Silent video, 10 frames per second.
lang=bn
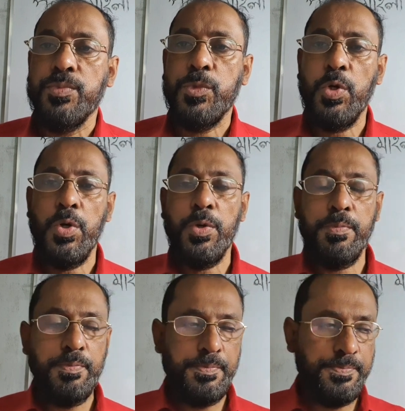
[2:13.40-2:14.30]
তো
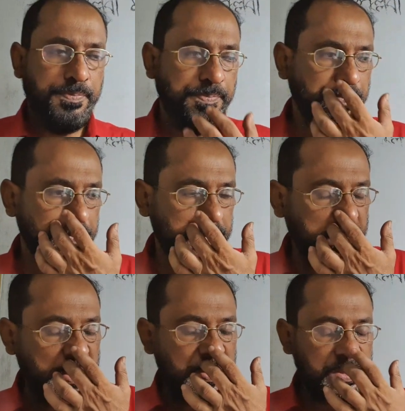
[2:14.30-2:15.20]

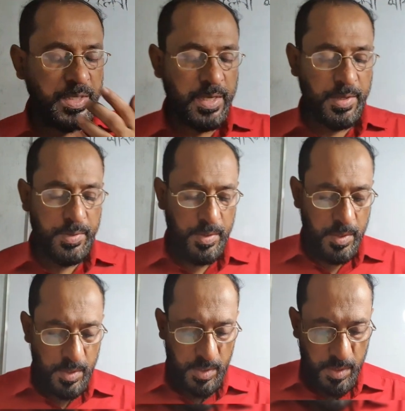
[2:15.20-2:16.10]
এ কথা
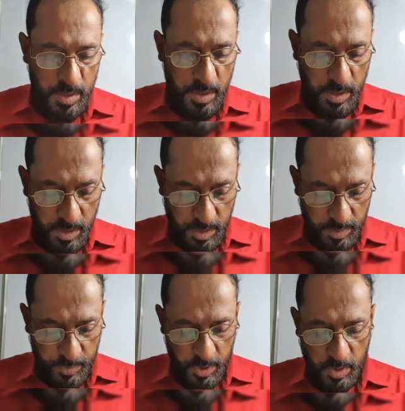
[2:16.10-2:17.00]

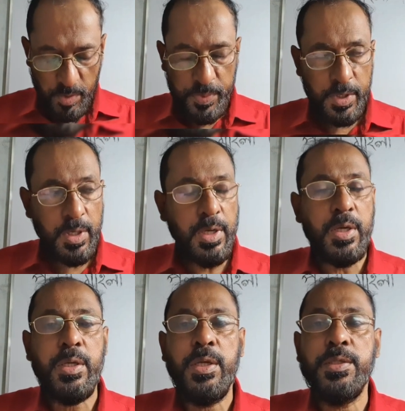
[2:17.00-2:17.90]
বলার অপেক্ষা
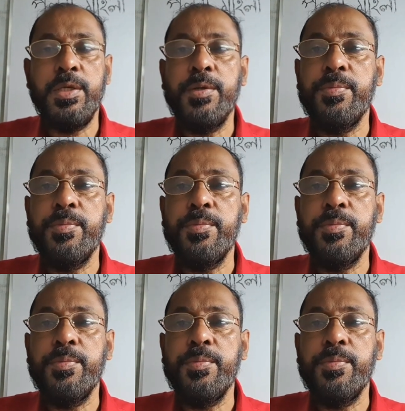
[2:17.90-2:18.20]
রাখে না যে